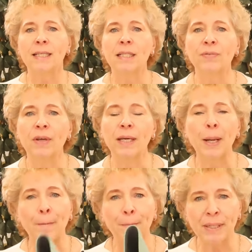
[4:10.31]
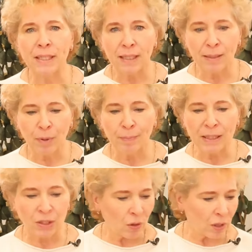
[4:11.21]
Deswegen bitte immer
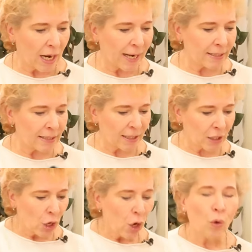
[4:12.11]
mit Socken anziehen